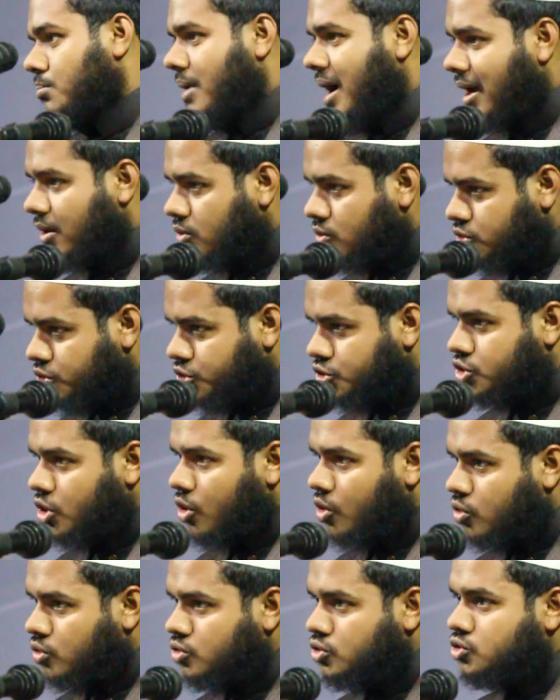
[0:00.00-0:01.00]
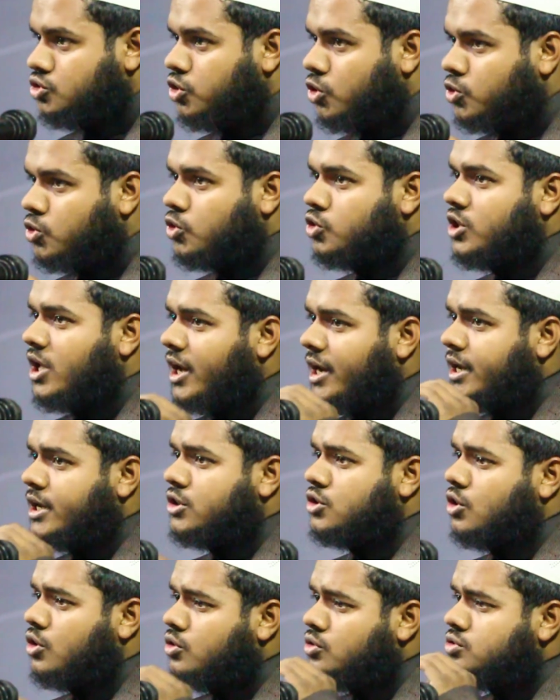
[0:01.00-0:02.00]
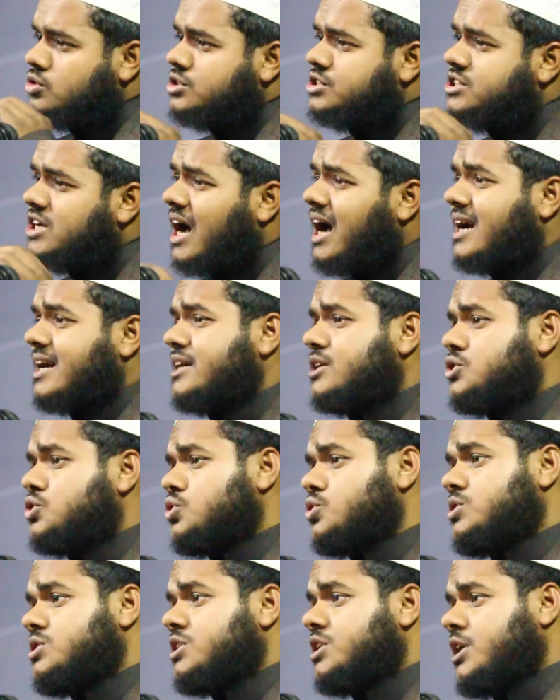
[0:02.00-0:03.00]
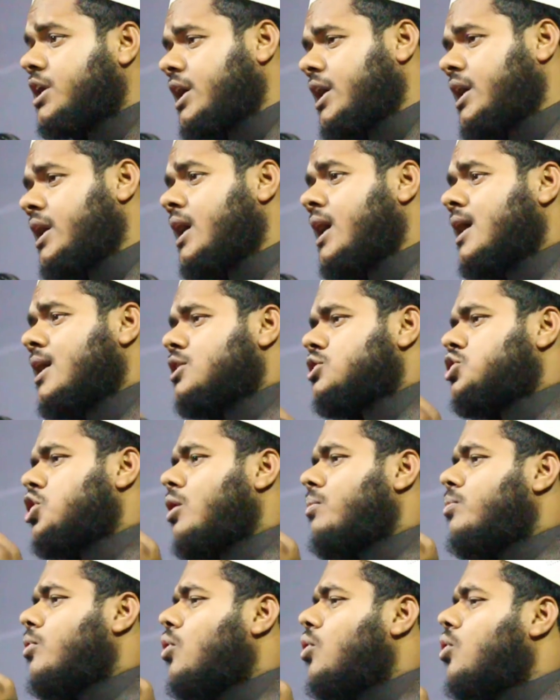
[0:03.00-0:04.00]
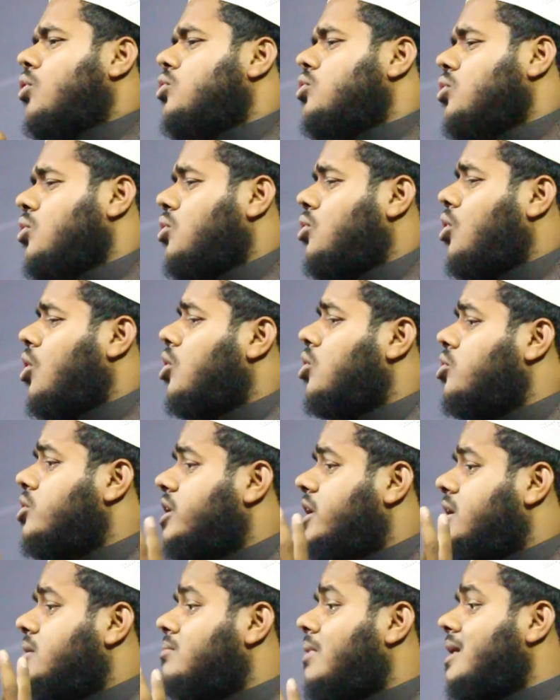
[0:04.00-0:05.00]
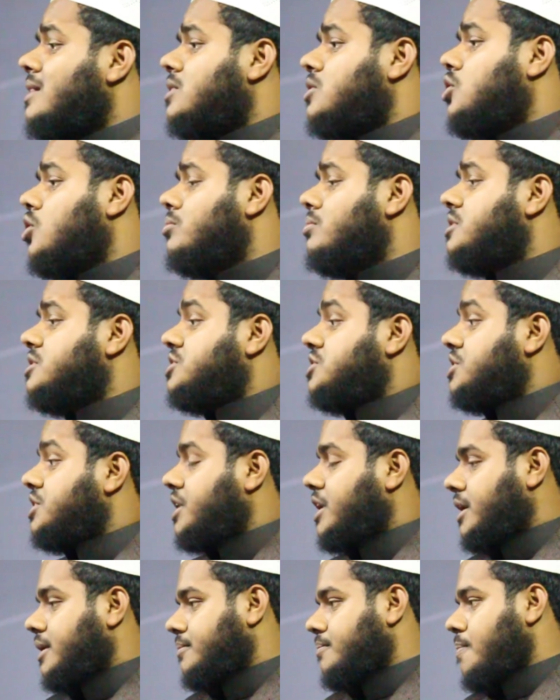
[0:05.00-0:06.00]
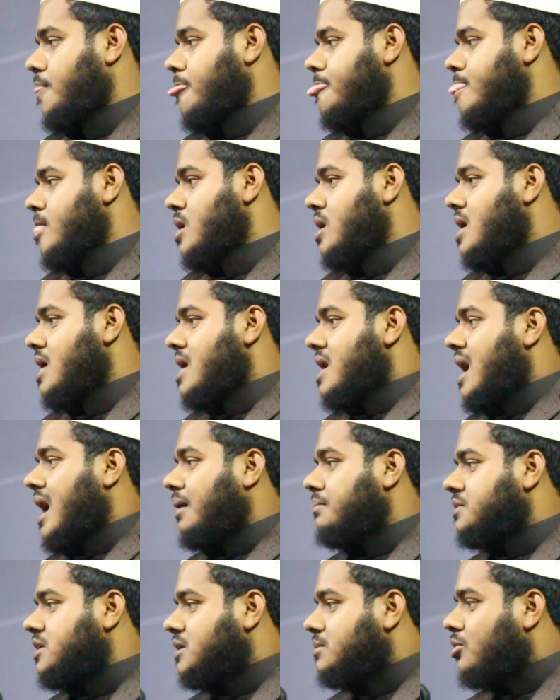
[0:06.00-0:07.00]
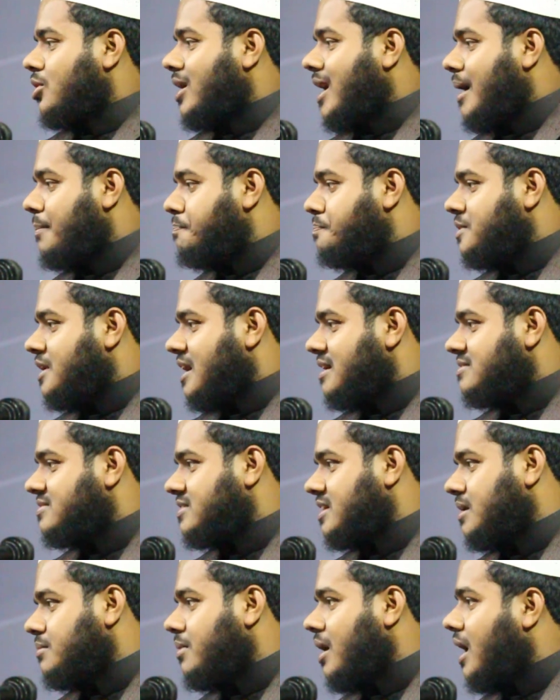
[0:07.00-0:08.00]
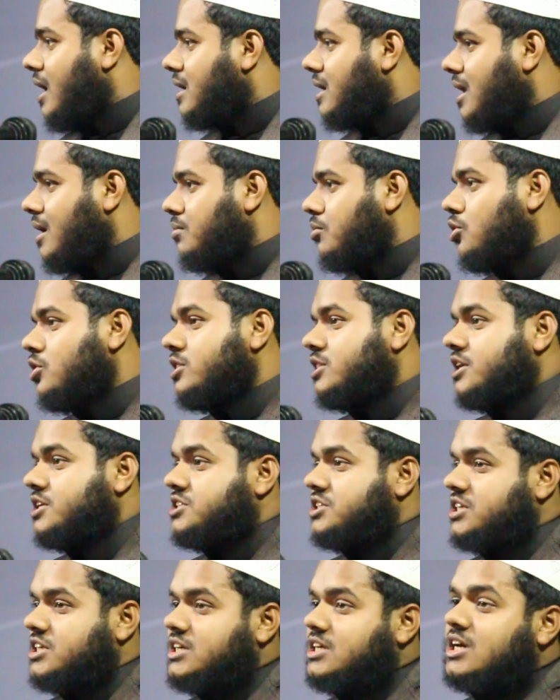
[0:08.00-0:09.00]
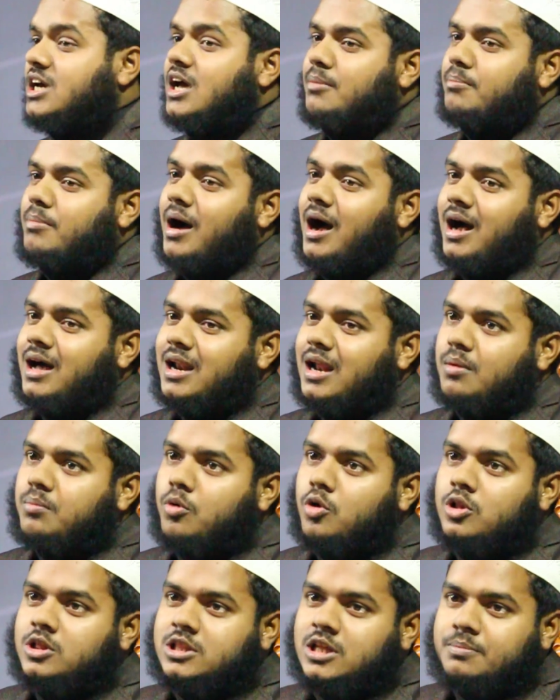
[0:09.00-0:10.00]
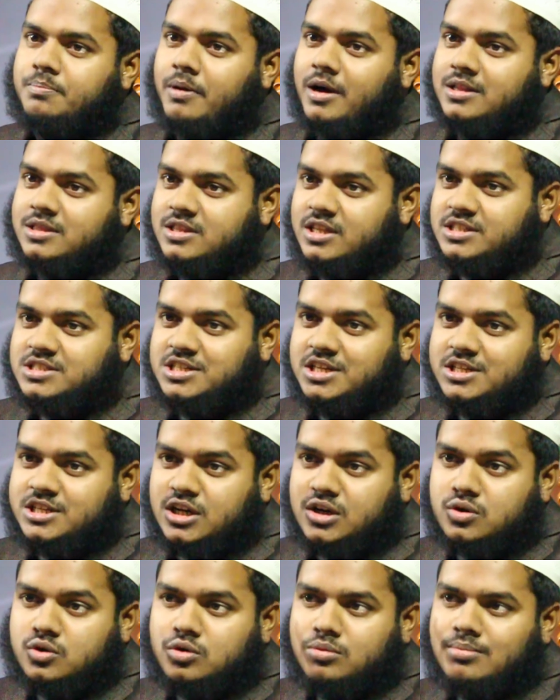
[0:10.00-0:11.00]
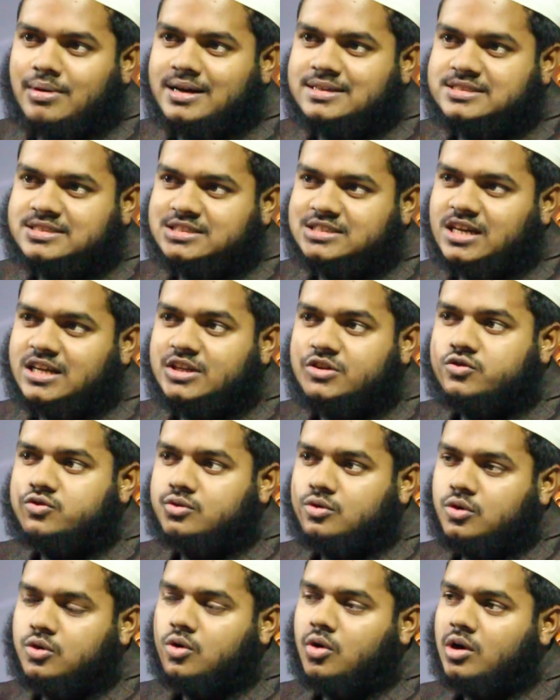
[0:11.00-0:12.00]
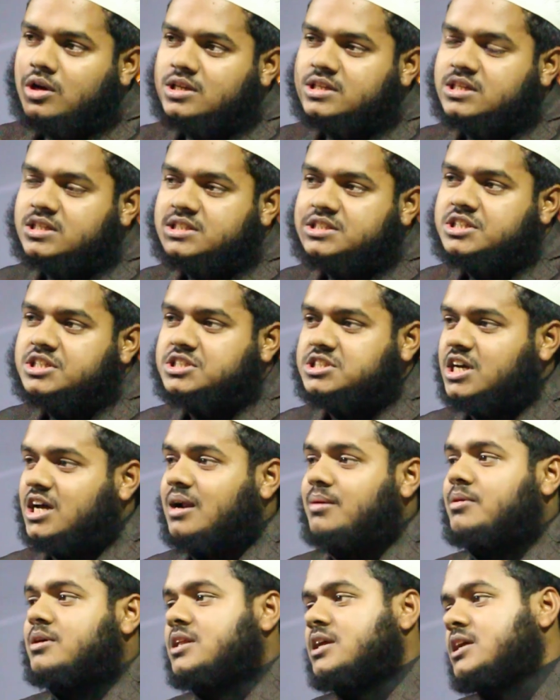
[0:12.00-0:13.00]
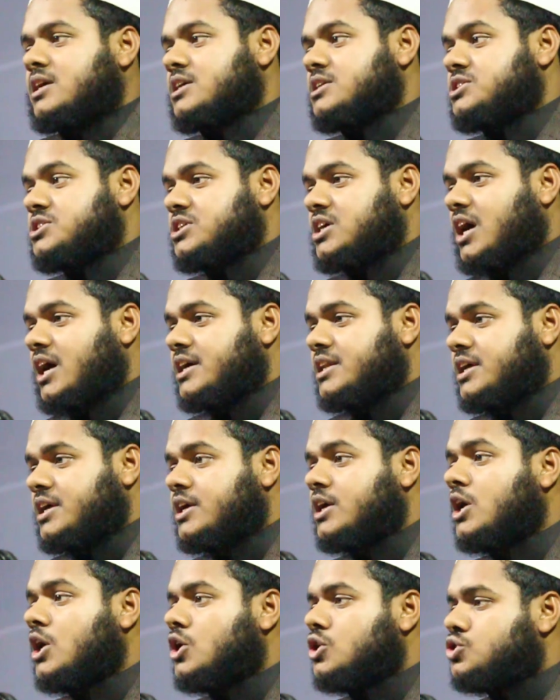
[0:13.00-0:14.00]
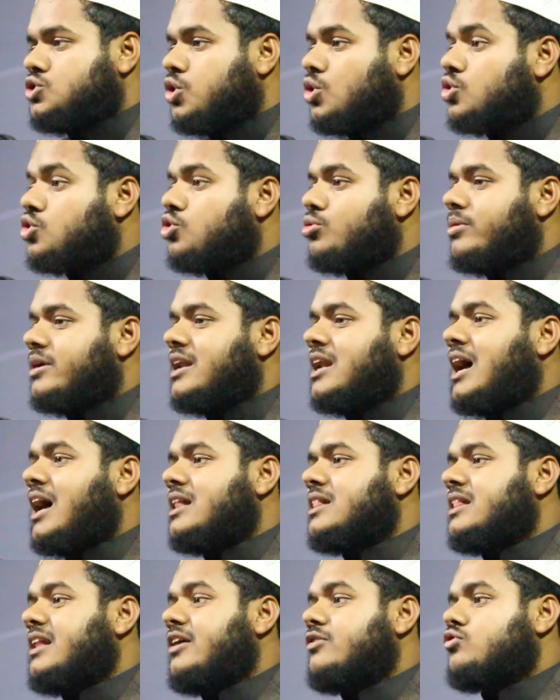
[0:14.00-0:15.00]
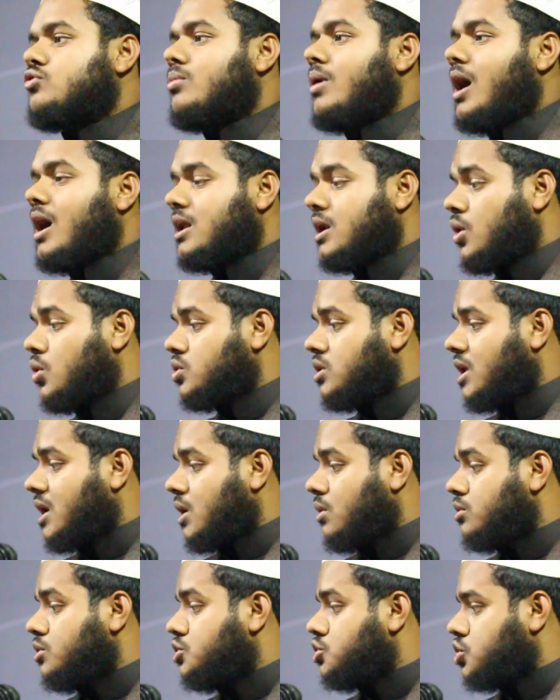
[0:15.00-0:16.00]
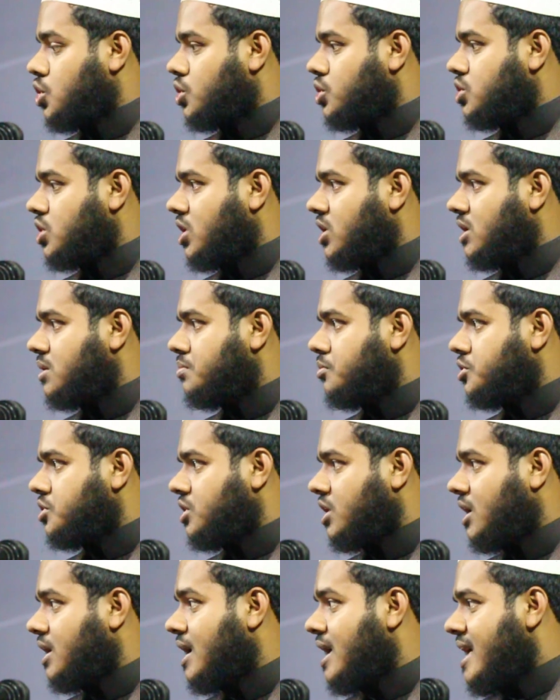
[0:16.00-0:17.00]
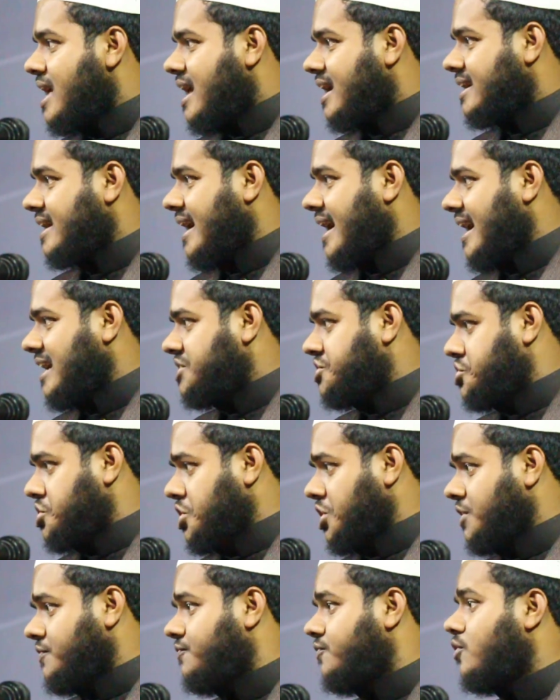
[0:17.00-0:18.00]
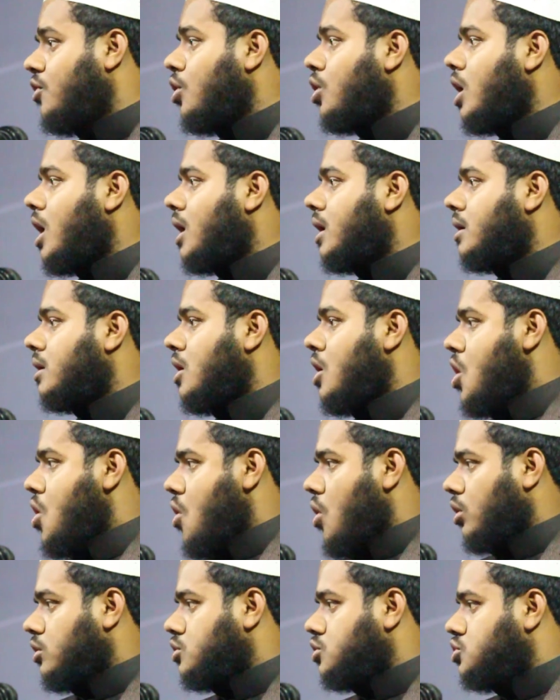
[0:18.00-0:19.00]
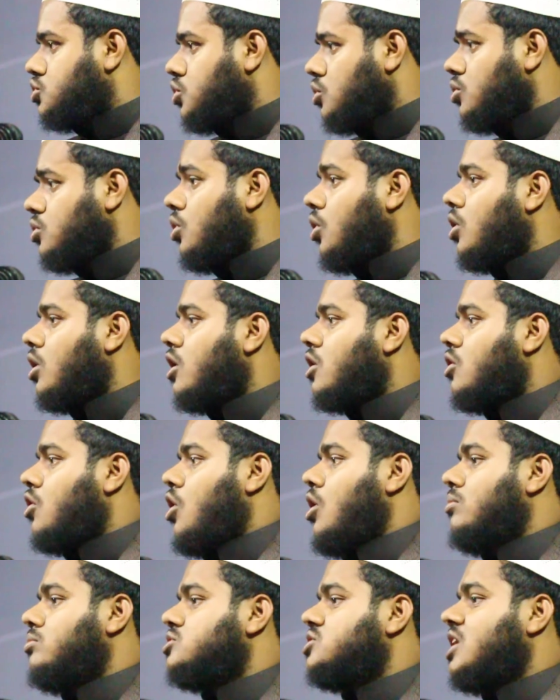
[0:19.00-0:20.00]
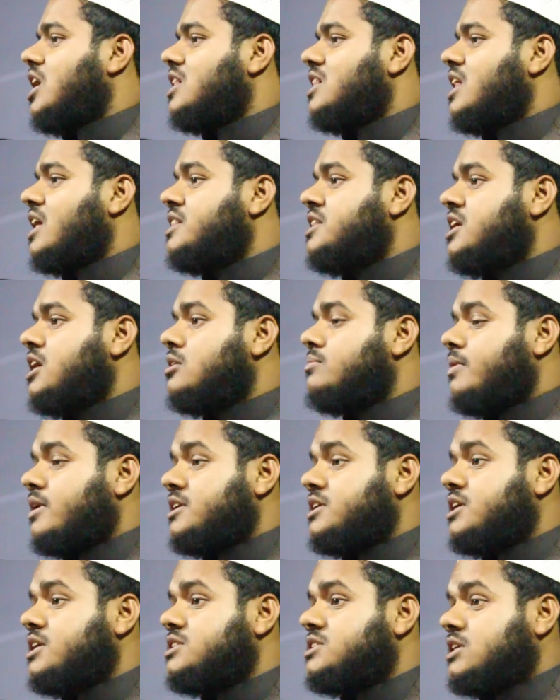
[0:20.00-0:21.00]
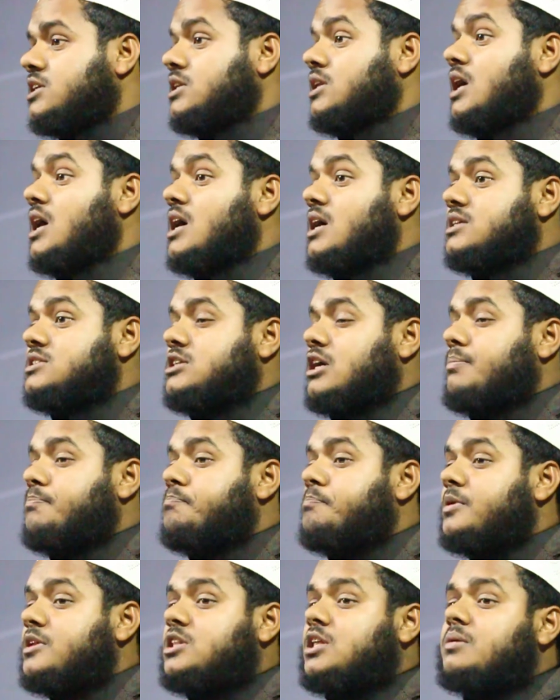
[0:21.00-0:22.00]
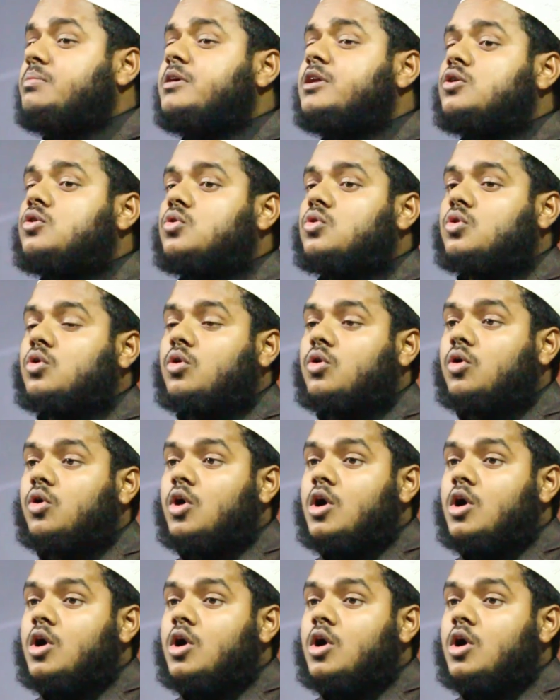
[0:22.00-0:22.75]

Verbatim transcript: মানুষ যখন ছোট থাকে তখন যা কিছু শিখে সব অনুকরণের মাধ্যমে শিখে আমি এবং আপনি আজকে বাংলা বলতেছি বাংলা বলতে পারতেছি এটা কোনো মাস্টার স্কুল কলেজের টিচার আমাদেরকে শিখায়নি ছোটবেলা আল্লাহ সুবহান তালা ওই সন্তানের মধ্যে এটা অ্যাচিভ করার অর্জন করার ক্ষমতা আল্লাহ দিয়ে পাঠিয়েছেন যা পৃথিবীর কোনো